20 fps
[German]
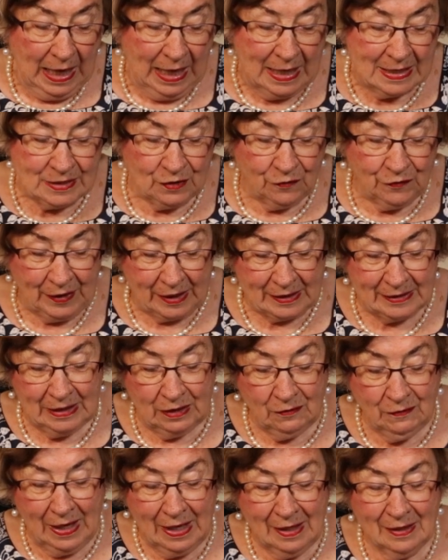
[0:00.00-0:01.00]
Als er
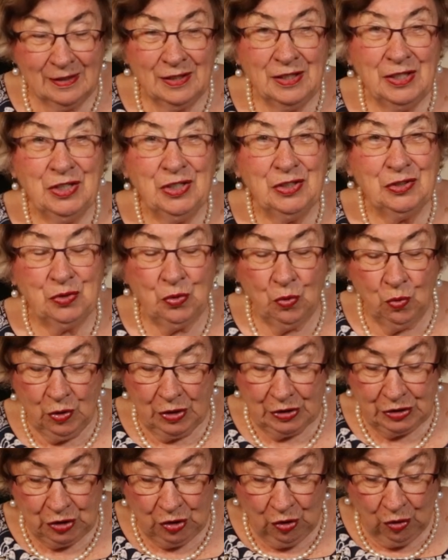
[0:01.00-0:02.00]
fertig war,
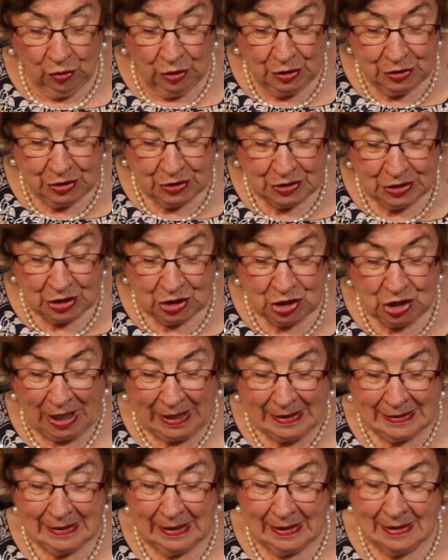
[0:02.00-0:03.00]
trug er die
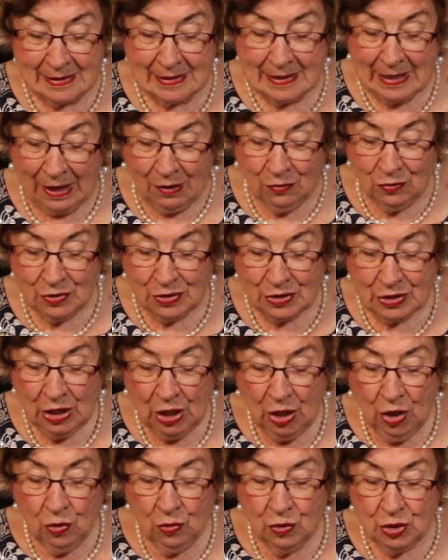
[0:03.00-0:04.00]
Holzscheite ins Haus
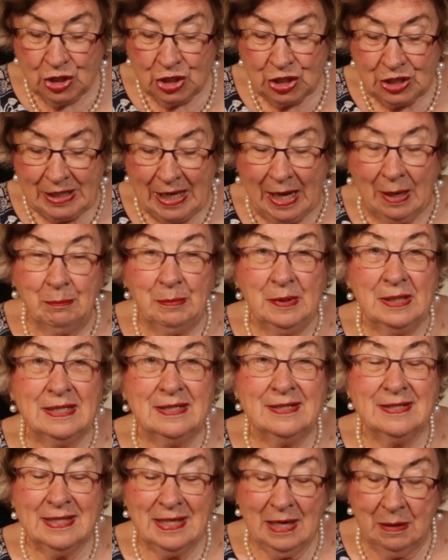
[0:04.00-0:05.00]
und
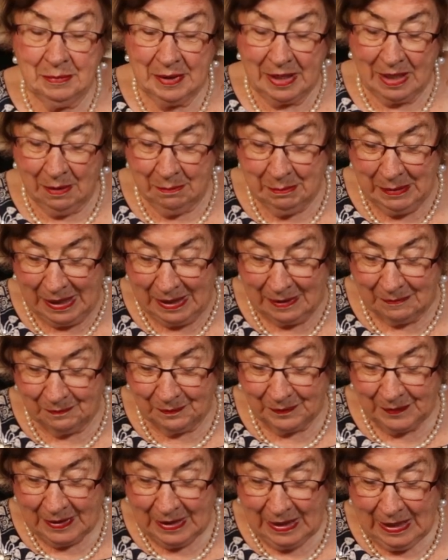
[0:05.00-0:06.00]
stapelte sie am
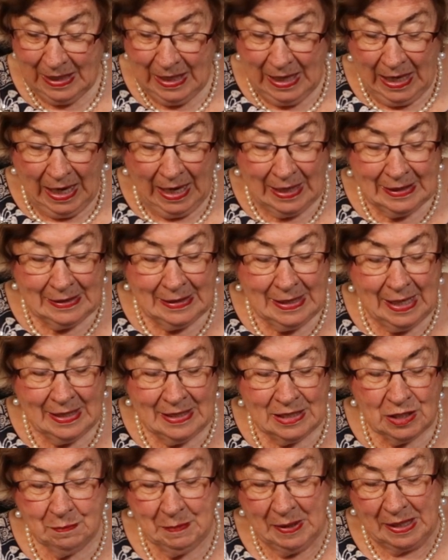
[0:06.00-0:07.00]
Kamin. Ein
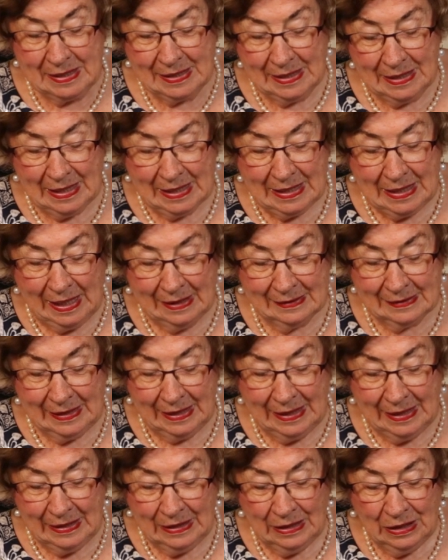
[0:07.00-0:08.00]
kleines Mädchen
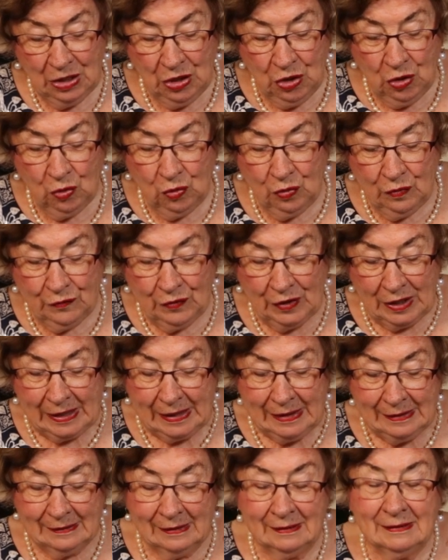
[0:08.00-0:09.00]
erkannte ihn und
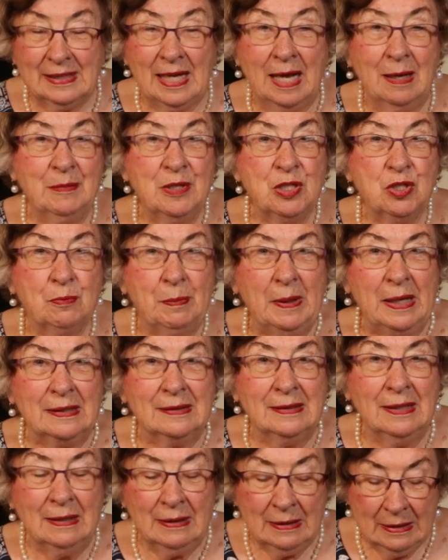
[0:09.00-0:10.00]
verriet der Dame
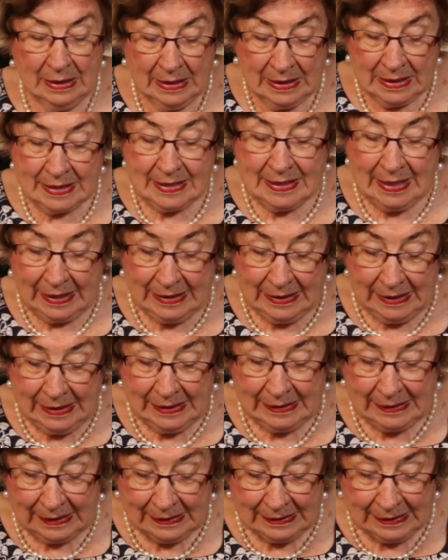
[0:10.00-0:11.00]
später seine
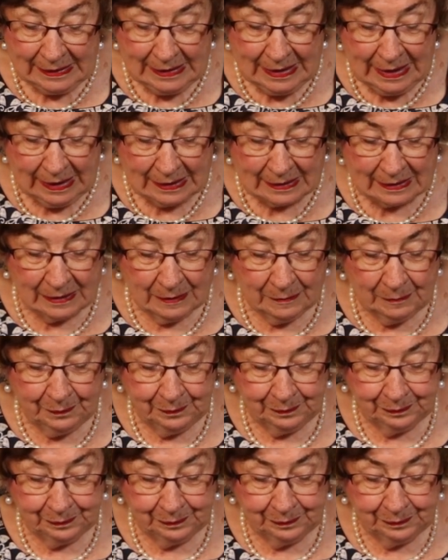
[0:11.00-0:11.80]
Identität.